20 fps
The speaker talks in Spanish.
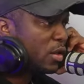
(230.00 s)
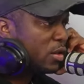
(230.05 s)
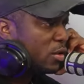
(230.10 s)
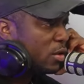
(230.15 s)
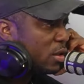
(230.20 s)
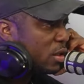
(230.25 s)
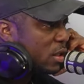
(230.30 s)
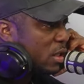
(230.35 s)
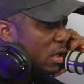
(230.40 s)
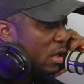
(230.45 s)

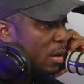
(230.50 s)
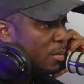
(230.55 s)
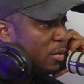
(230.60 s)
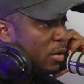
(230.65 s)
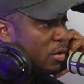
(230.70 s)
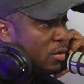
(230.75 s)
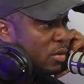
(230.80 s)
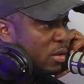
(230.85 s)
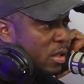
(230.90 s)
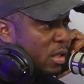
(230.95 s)
esto dice
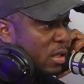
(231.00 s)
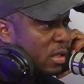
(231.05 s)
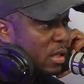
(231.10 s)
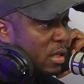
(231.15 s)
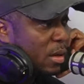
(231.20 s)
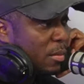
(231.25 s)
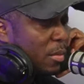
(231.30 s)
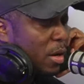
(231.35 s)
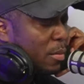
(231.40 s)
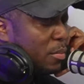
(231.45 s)
lápiz
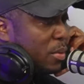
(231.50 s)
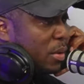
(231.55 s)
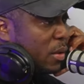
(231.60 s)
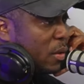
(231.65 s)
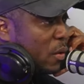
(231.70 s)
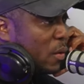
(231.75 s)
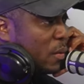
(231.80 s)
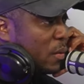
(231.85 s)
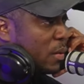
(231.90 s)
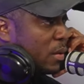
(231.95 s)
consciente nada más,
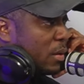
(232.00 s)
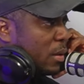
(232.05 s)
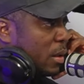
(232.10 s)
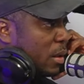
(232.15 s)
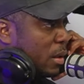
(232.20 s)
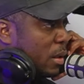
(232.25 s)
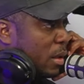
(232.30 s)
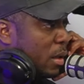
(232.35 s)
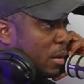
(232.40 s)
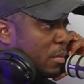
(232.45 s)
pero
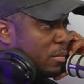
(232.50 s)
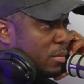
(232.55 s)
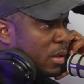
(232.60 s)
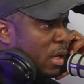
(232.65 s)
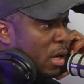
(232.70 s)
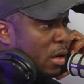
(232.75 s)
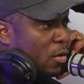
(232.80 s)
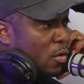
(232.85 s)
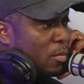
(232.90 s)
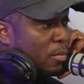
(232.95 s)
um,
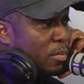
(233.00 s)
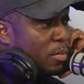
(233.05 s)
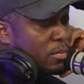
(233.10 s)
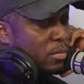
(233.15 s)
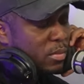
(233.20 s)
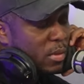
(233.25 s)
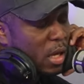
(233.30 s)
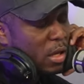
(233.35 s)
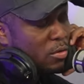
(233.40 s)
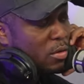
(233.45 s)

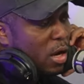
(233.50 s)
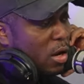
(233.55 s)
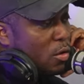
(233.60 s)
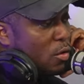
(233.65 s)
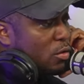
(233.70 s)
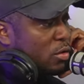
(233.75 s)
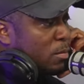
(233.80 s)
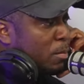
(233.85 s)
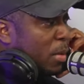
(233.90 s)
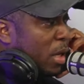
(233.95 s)
hay un
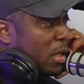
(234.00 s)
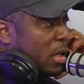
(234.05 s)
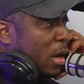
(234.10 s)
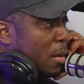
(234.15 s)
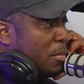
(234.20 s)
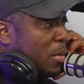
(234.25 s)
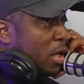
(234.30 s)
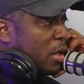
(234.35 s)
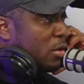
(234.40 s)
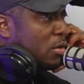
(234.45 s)

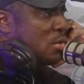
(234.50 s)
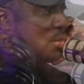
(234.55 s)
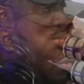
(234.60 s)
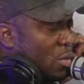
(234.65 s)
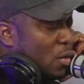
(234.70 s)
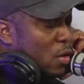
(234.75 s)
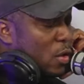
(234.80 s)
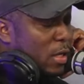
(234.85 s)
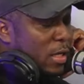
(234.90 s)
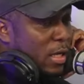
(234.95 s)

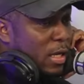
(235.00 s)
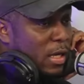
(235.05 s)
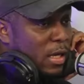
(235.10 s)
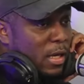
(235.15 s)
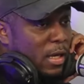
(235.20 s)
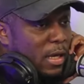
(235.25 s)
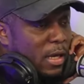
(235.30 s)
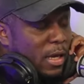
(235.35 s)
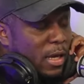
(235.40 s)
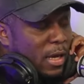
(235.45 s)
acompañamiento,
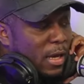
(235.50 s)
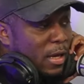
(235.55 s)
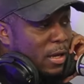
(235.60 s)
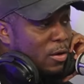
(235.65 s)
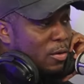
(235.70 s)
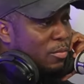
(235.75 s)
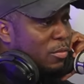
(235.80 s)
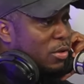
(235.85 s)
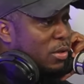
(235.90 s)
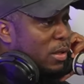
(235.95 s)
eh,
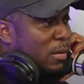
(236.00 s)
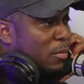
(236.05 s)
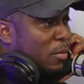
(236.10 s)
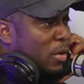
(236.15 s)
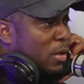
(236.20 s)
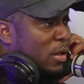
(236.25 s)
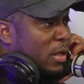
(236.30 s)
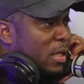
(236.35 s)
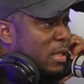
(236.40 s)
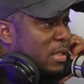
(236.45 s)
como te
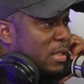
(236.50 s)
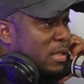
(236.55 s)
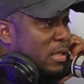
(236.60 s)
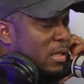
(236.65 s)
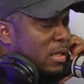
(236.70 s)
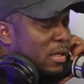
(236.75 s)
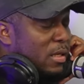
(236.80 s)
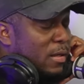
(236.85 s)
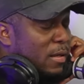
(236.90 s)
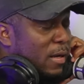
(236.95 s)
puedo
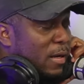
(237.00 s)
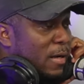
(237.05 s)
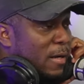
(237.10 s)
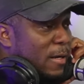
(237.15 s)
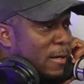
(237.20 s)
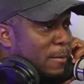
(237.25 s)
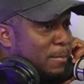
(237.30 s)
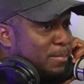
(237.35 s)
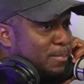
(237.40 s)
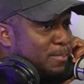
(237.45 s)
decir,
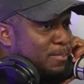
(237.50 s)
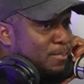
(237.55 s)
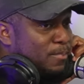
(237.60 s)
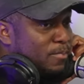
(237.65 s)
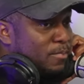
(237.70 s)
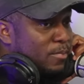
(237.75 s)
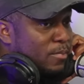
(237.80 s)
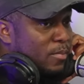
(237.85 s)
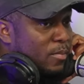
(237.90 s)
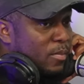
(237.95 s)
um,
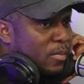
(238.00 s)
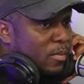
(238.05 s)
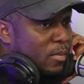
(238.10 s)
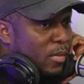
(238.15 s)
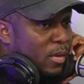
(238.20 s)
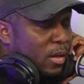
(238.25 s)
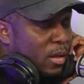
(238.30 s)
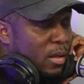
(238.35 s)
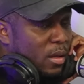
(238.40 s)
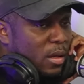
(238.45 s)

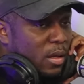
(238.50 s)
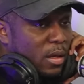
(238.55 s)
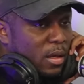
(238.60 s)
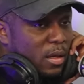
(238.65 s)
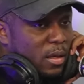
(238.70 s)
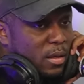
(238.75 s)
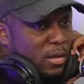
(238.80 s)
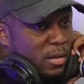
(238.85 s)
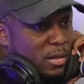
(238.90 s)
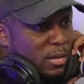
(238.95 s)

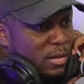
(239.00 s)
eh,